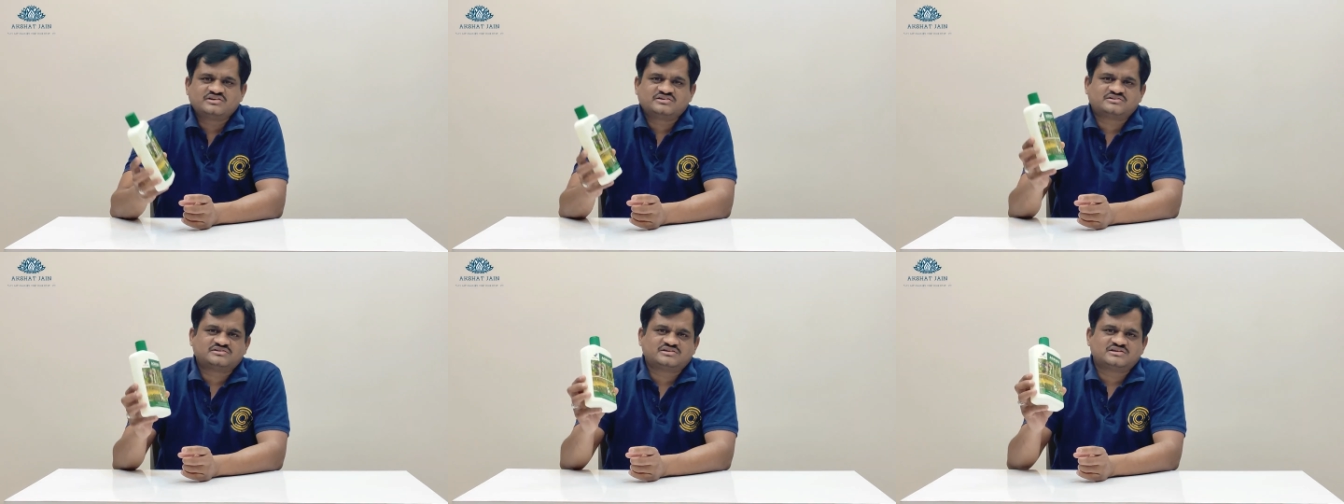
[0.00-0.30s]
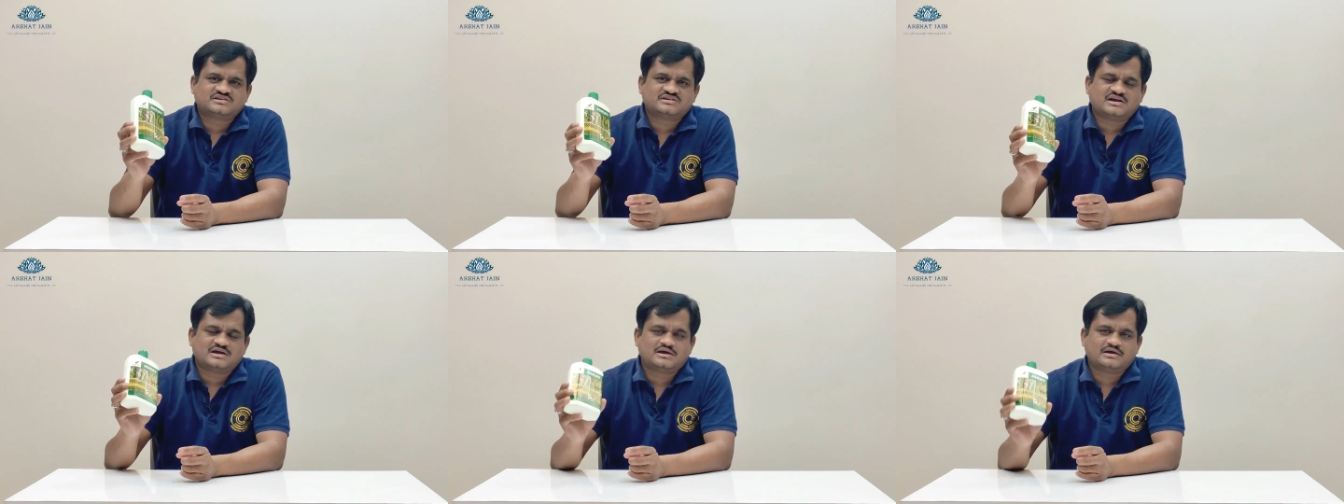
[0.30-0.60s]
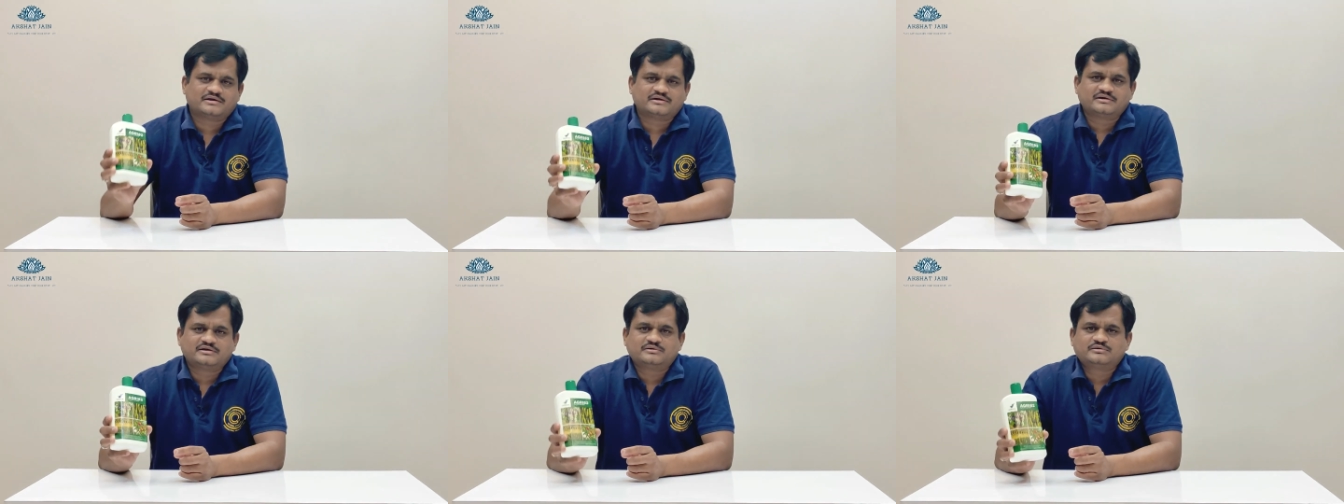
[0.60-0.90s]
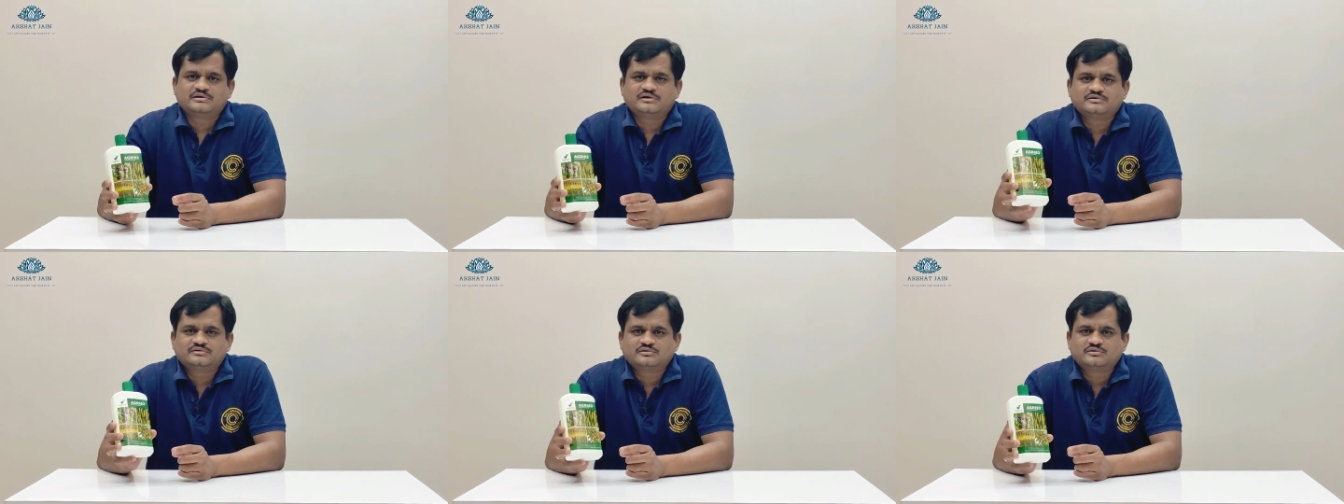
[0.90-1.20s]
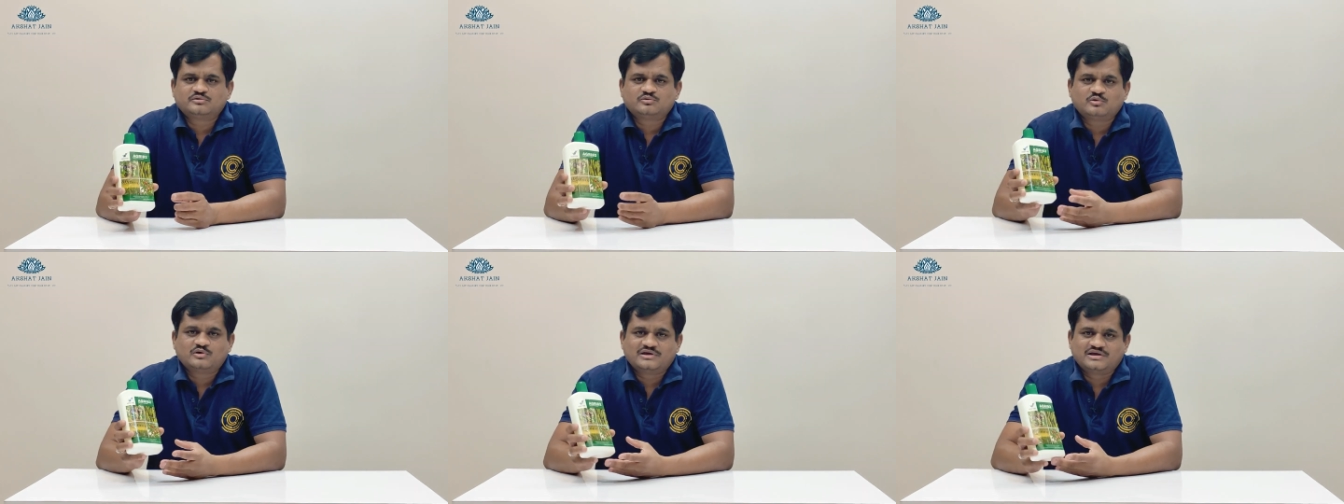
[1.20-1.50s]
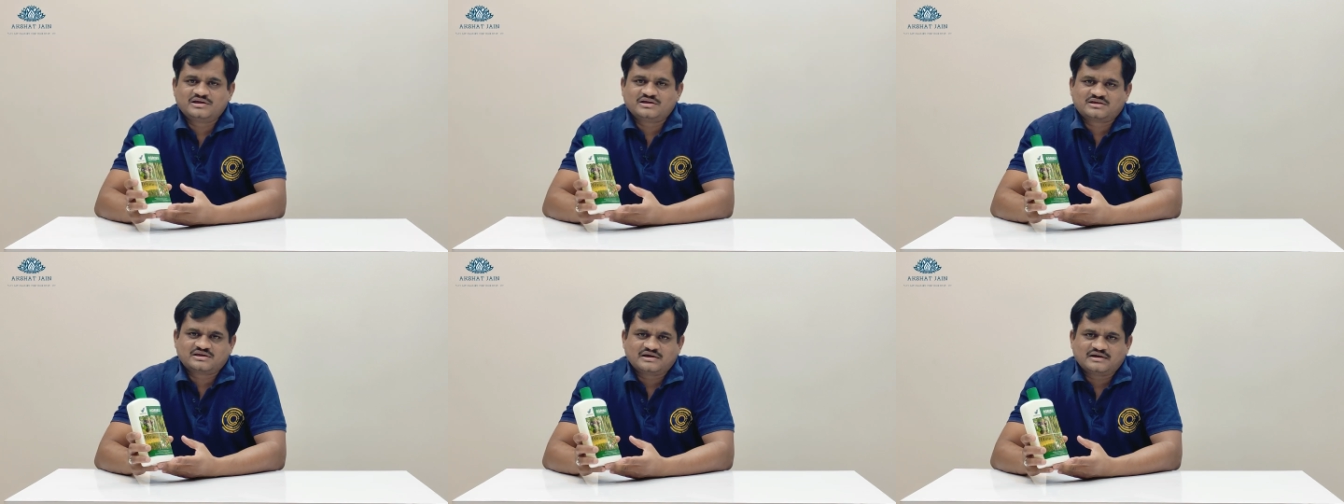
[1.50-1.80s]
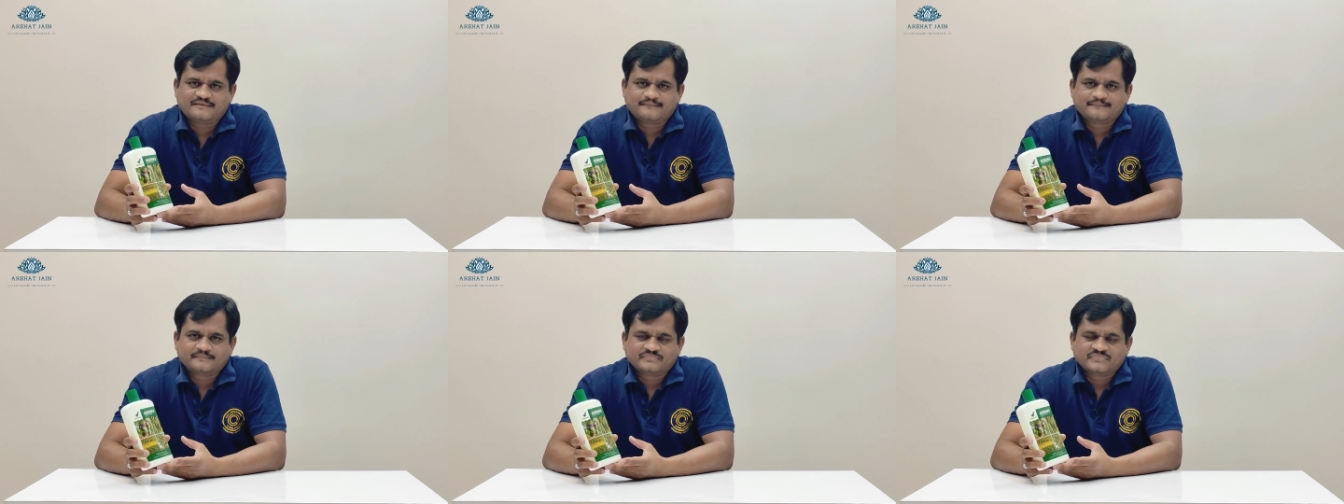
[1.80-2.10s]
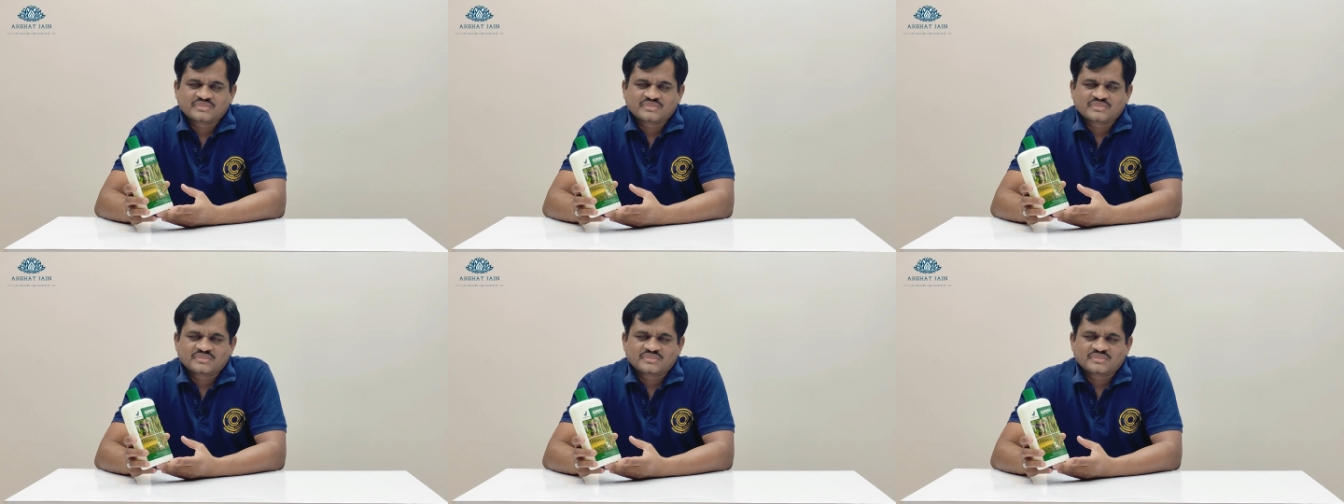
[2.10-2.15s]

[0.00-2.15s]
वेस्टिज का एग्री 82 है क्या